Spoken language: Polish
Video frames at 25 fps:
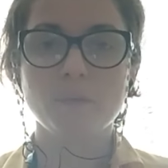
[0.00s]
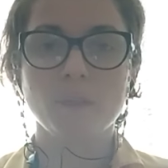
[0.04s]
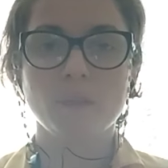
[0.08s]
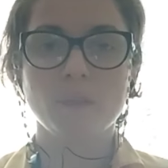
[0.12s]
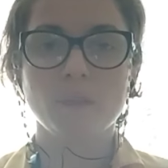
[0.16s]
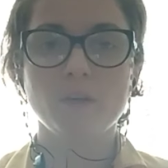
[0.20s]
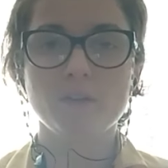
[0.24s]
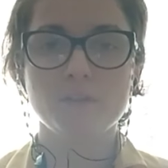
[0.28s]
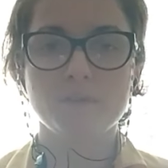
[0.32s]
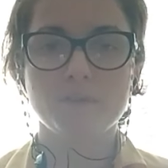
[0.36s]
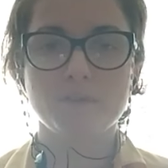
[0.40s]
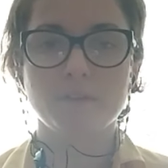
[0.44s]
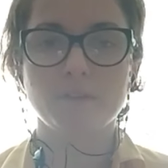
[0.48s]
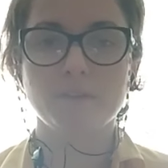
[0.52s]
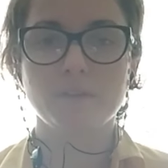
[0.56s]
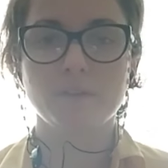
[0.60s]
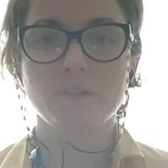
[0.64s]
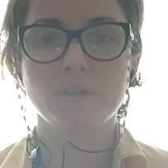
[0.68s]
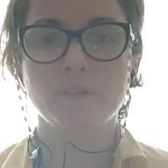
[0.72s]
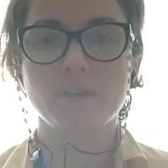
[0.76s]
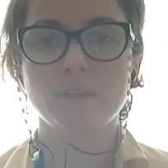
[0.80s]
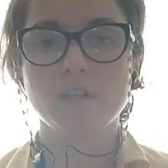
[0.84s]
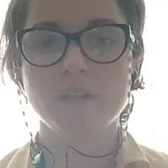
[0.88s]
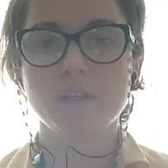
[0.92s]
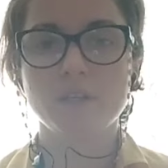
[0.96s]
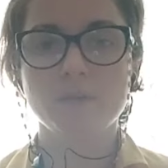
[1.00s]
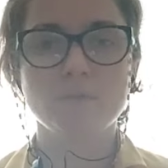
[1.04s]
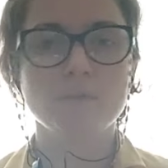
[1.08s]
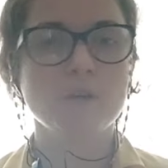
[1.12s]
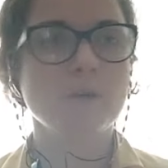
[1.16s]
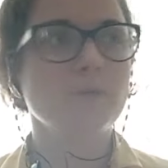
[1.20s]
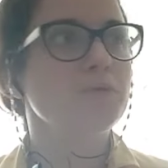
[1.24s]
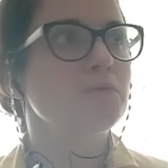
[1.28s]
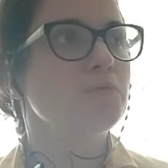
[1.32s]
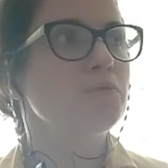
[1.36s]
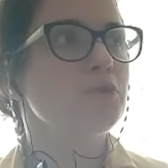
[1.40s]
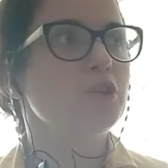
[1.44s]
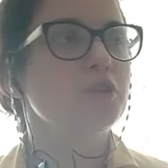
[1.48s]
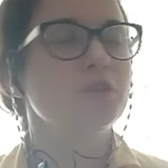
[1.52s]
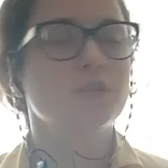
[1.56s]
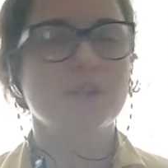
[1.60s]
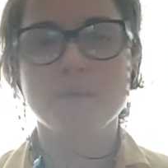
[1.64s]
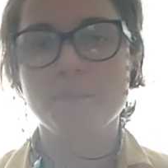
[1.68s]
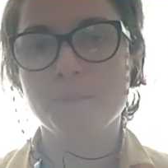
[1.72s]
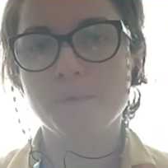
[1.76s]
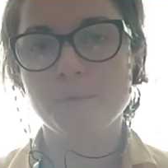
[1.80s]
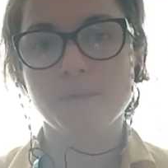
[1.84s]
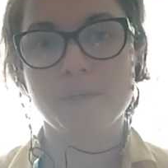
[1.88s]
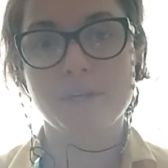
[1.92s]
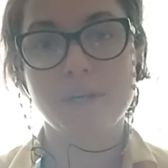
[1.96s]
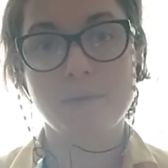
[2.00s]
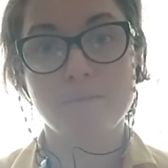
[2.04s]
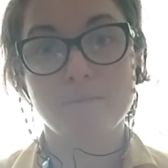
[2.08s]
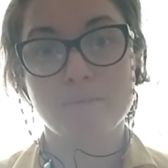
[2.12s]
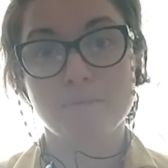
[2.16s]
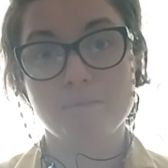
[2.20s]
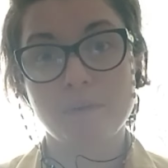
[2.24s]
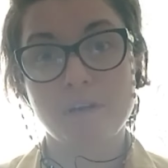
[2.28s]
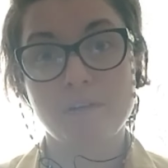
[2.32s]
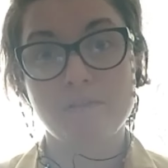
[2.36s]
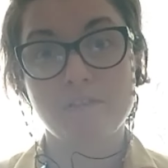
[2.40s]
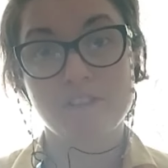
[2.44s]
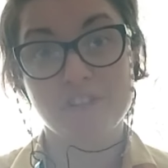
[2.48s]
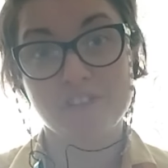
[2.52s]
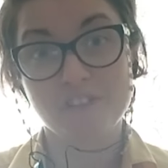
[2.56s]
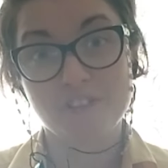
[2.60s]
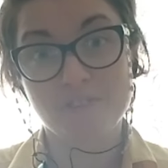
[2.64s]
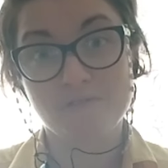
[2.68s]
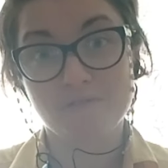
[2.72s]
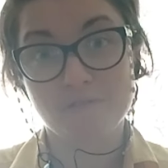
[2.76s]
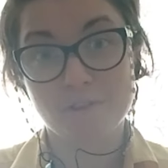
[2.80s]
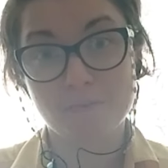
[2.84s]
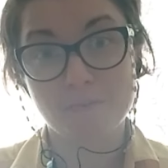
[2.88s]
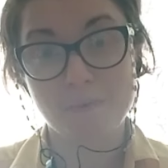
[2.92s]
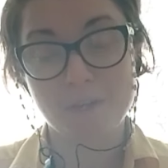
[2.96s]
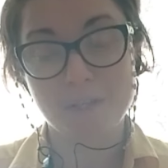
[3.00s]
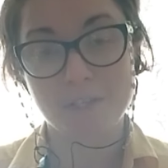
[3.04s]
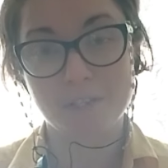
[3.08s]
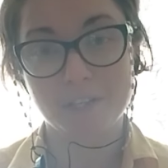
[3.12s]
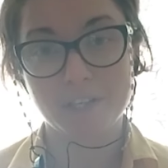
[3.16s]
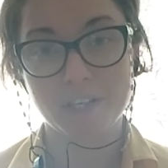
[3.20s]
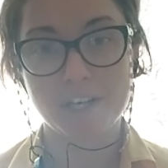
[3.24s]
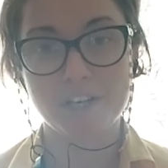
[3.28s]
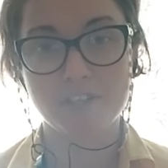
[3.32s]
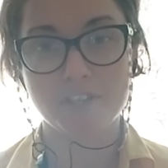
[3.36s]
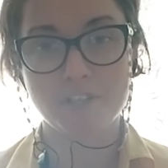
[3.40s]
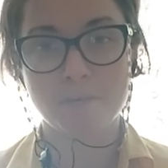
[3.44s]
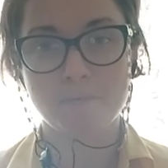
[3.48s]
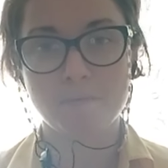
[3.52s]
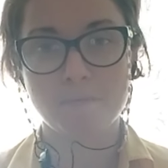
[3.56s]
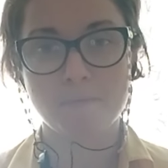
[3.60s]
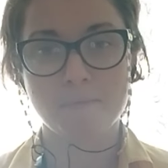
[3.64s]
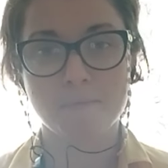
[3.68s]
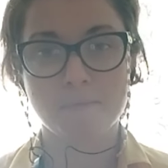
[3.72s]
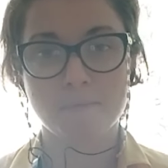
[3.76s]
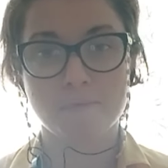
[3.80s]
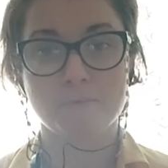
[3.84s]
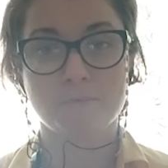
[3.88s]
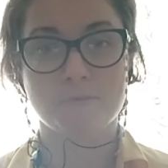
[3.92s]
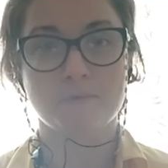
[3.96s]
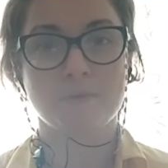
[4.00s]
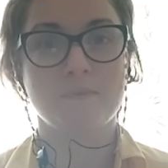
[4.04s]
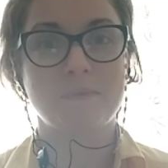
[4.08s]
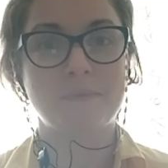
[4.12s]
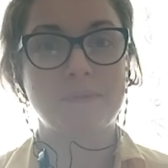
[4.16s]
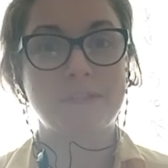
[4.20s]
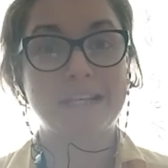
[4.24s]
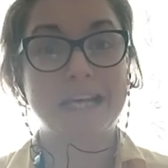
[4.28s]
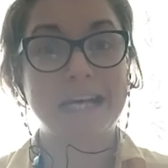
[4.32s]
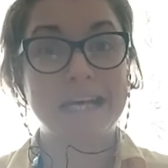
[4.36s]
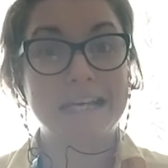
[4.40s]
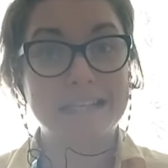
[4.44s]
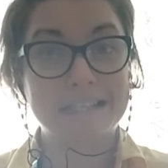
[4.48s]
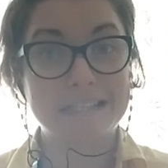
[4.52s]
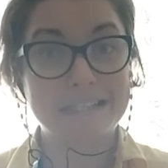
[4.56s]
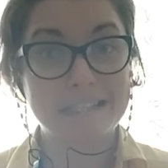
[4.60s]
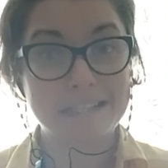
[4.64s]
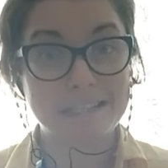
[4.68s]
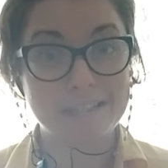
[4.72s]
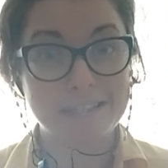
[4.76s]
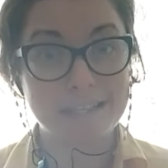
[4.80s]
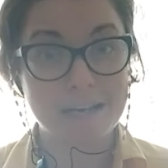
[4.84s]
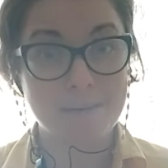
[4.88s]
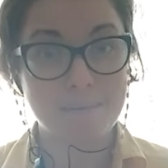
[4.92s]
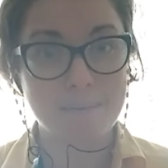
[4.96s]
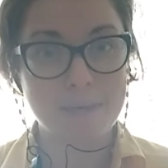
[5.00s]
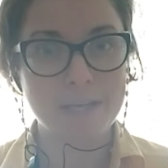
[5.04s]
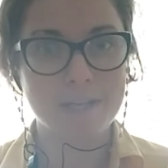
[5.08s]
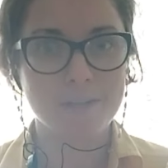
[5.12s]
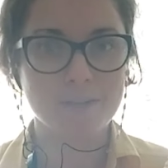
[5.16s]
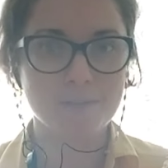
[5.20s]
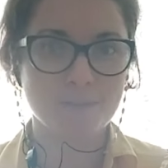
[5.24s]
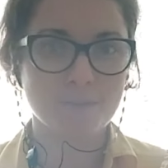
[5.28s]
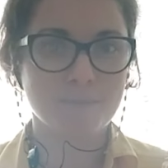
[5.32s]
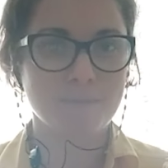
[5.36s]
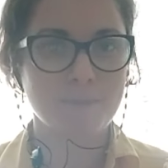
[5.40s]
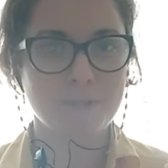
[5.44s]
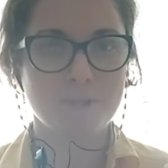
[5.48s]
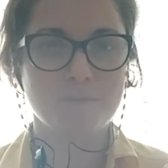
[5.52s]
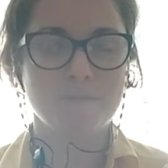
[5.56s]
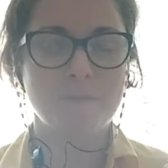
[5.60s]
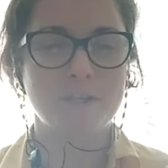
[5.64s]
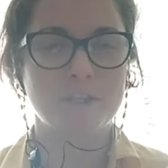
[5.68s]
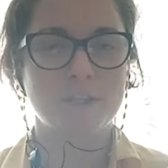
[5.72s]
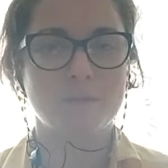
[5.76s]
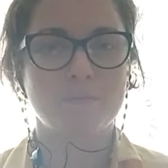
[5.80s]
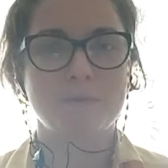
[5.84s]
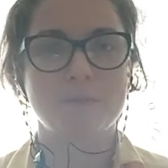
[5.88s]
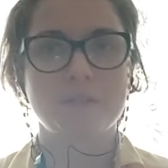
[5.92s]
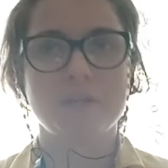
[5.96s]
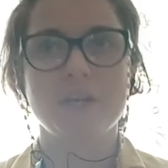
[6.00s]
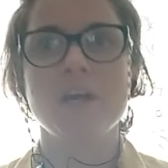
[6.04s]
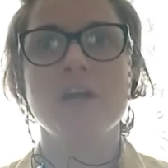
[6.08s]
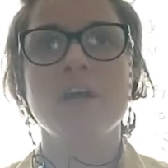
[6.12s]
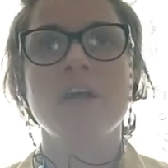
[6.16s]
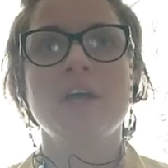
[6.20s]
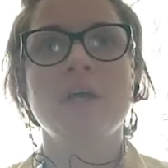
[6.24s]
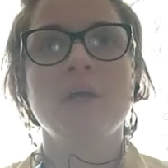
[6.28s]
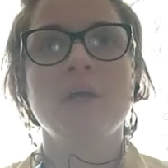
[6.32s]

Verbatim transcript: No i co, i niedługo będziemy musieli z komputerem prawie do informatyka iść, albo po prostu zrobić sami. No zobaczymy jak to będzie.